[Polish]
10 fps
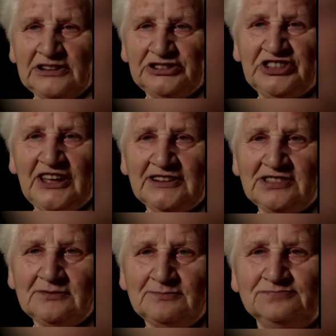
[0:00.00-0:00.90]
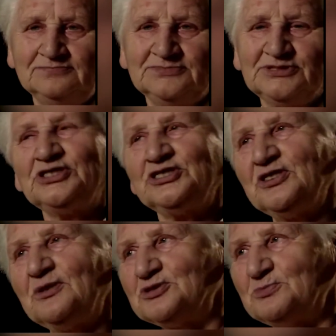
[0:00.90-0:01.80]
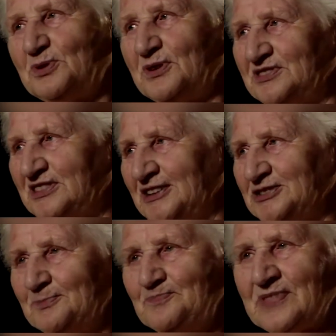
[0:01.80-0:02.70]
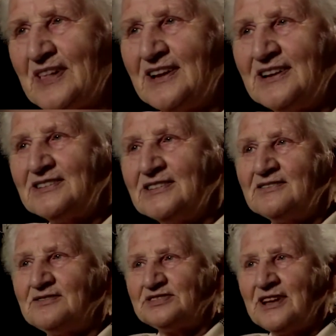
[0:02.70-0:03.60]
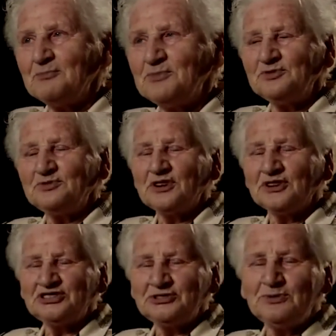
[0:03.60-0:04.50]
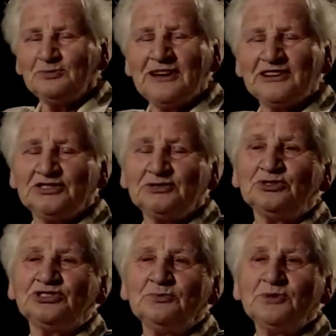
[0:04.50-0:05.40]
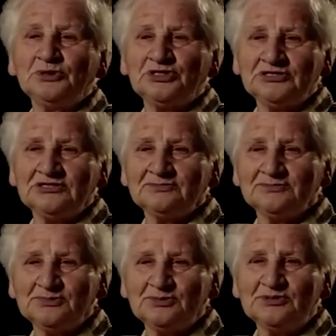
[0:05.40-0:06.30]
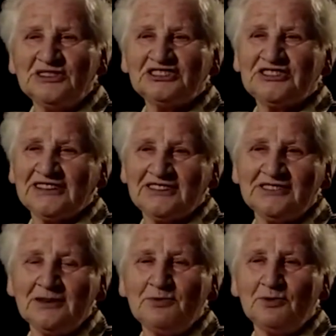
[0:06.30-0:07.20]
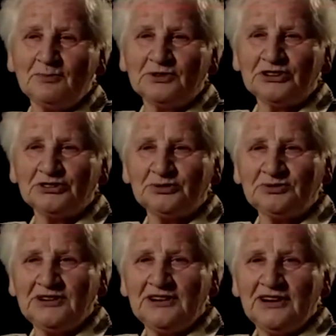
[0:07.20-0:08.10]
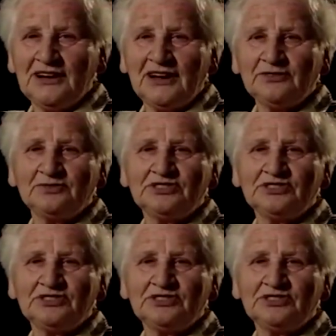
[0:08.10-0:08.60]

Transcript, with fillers: A sterty, co znowuż było widać. Tam był, w Rosji był bardzo duży mróz. U nas takich nie było mrozów, a